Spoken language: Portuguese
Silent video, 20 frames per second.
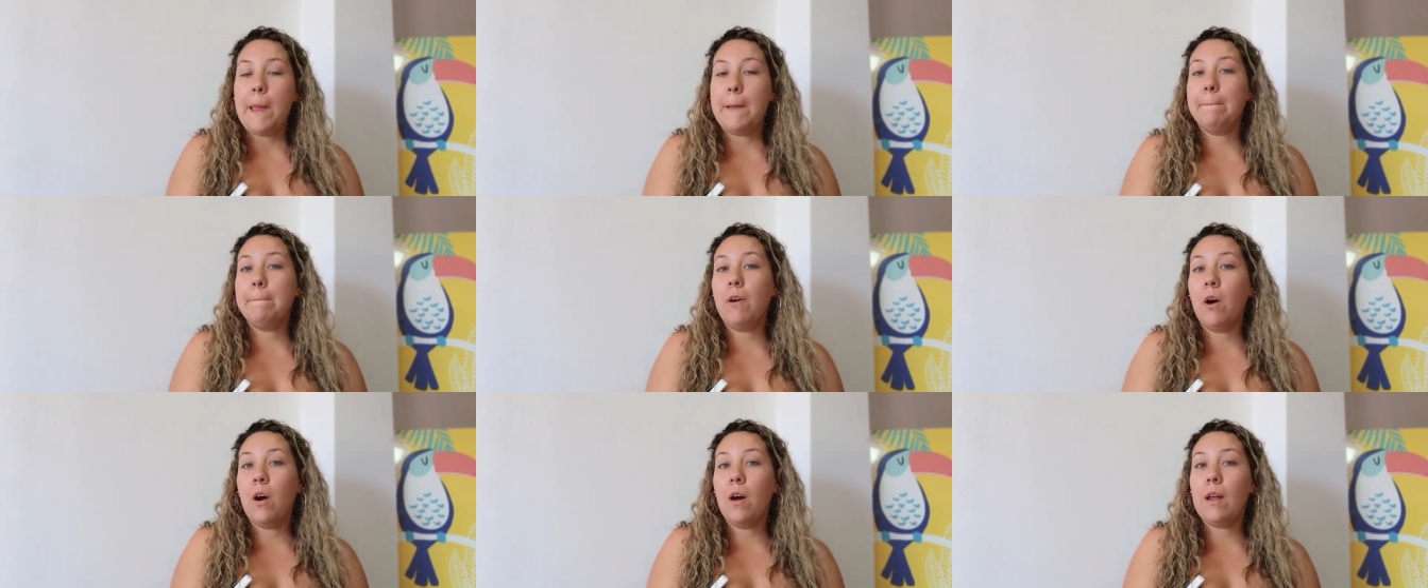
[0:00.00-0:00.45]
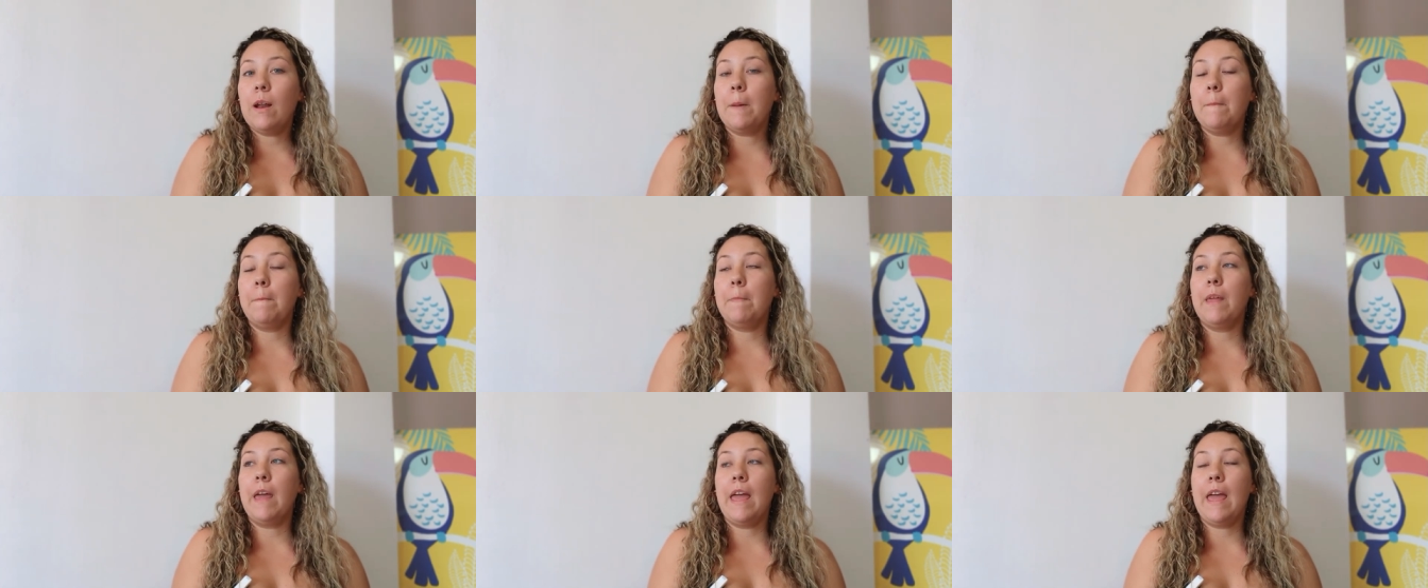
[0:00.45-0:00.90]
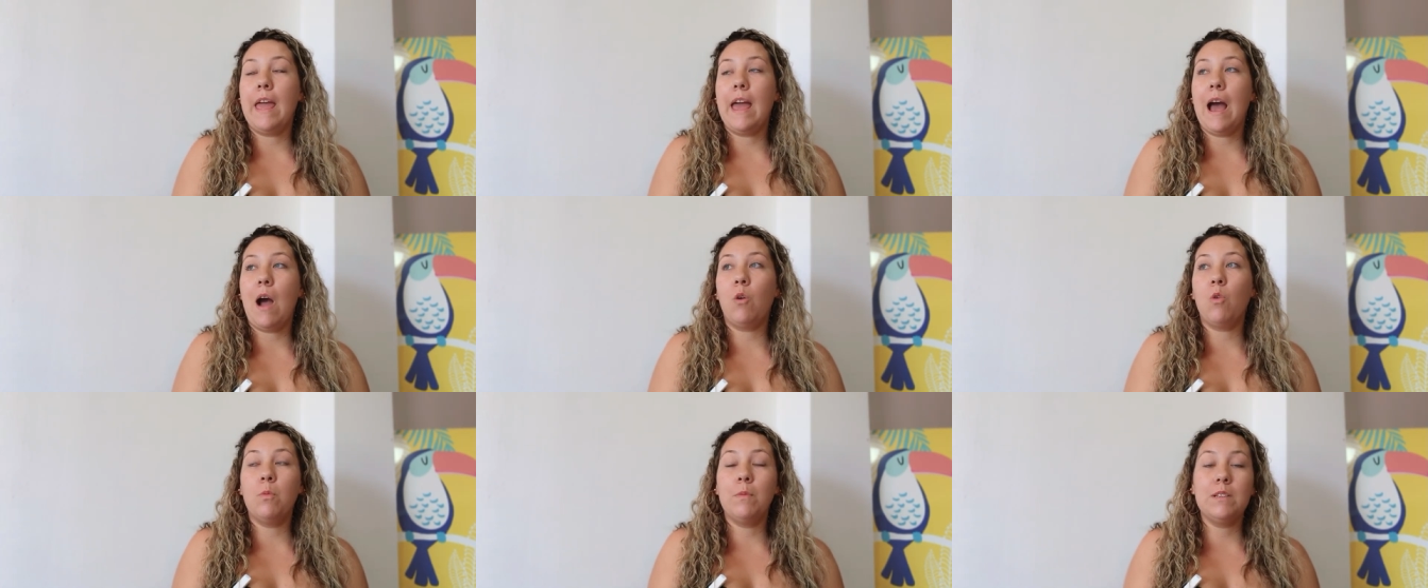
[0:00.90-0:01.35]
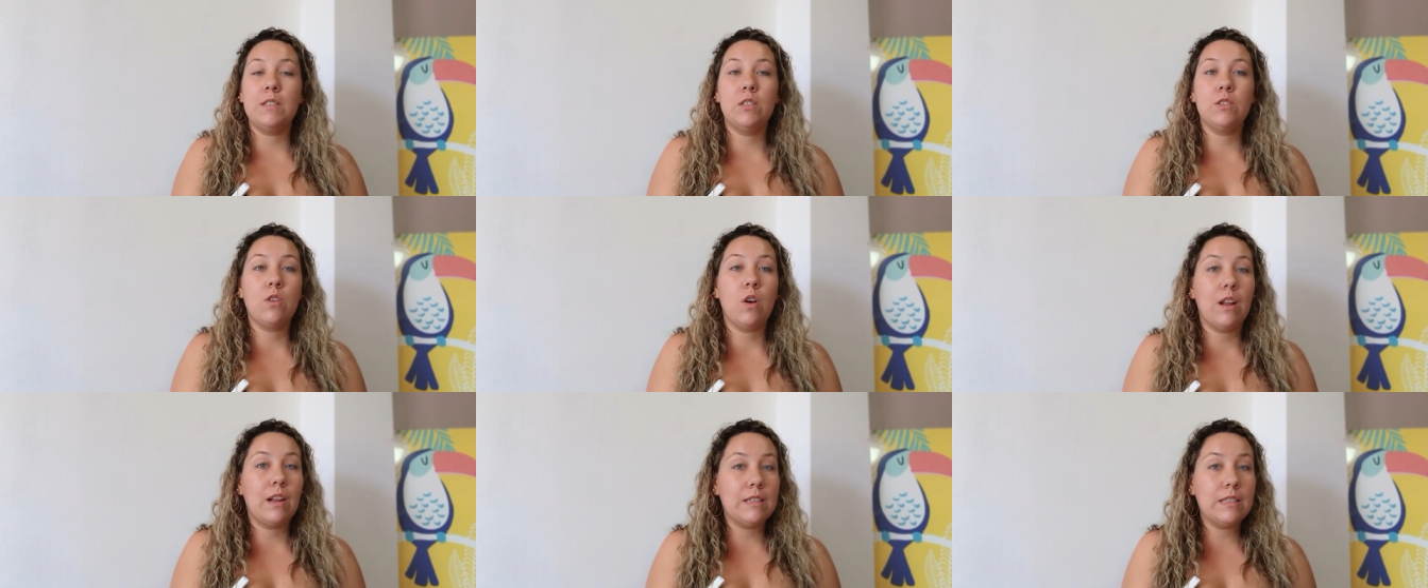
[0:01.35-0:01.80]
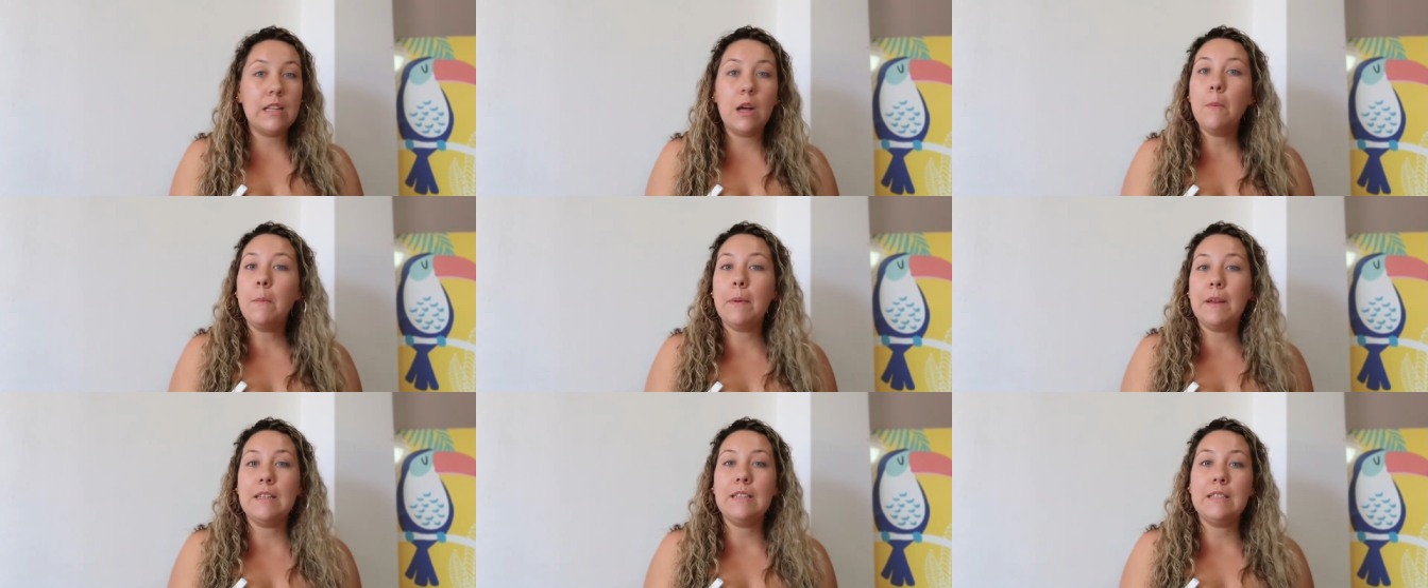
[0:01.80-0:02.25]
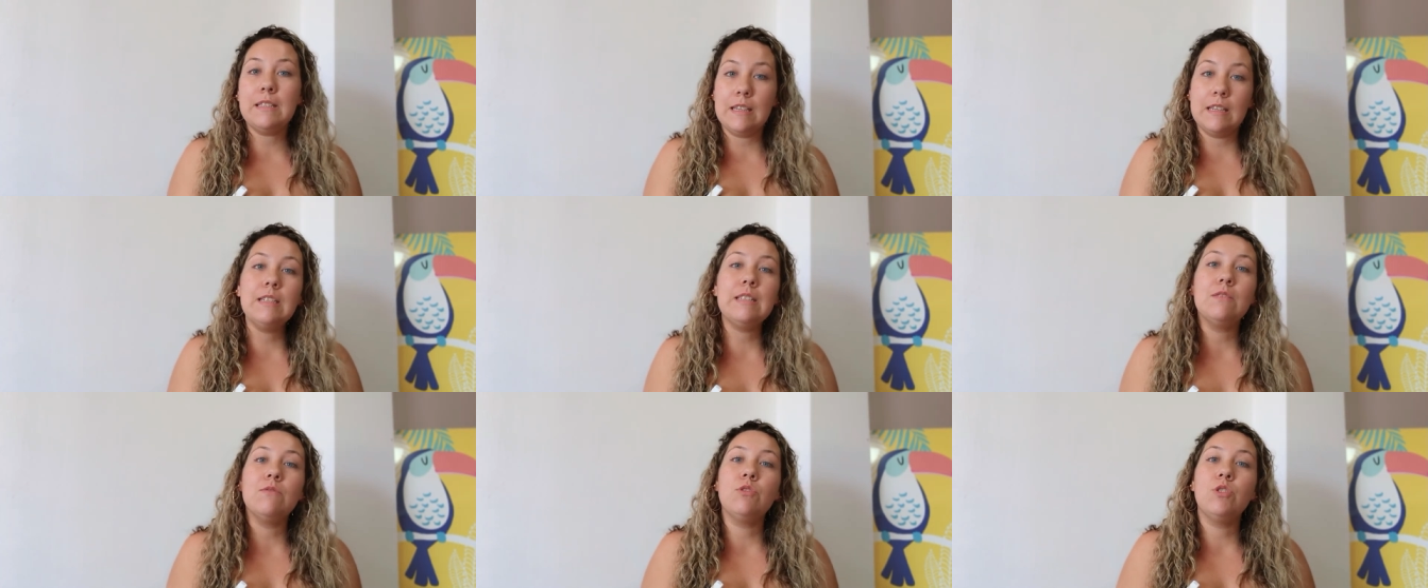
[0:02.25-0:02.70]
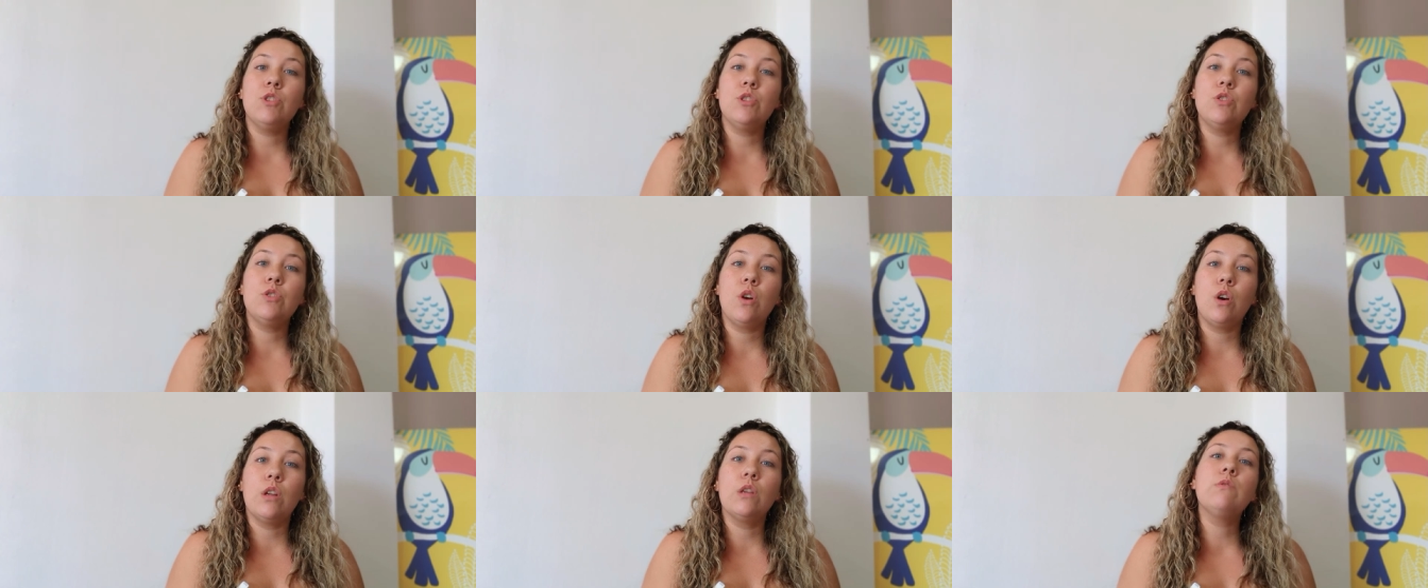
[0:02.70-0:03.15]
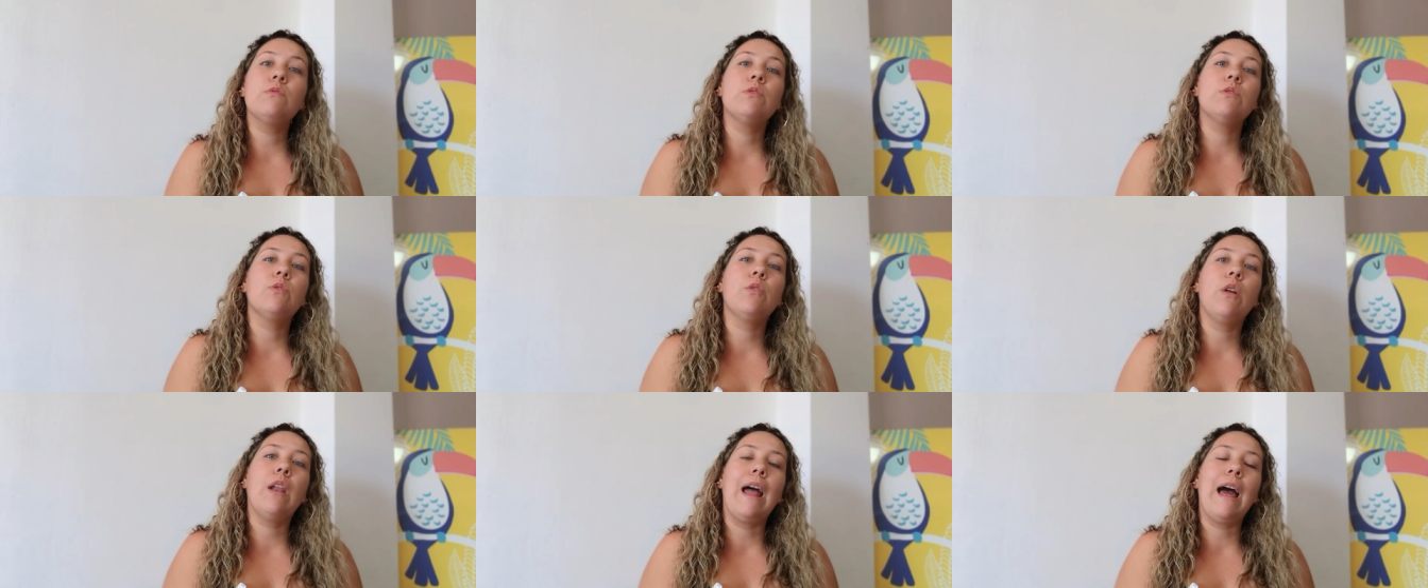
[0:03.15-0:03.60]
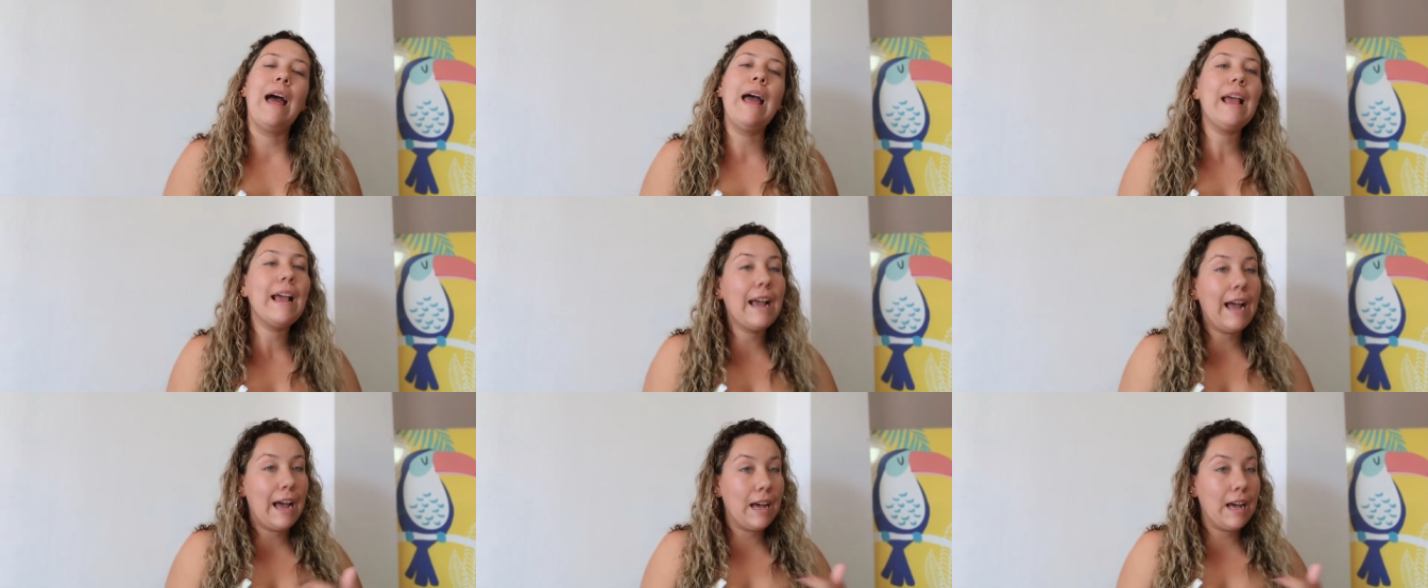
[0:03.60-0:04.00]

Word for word: Embora é, algumas escolas não precisam de histórico escolar,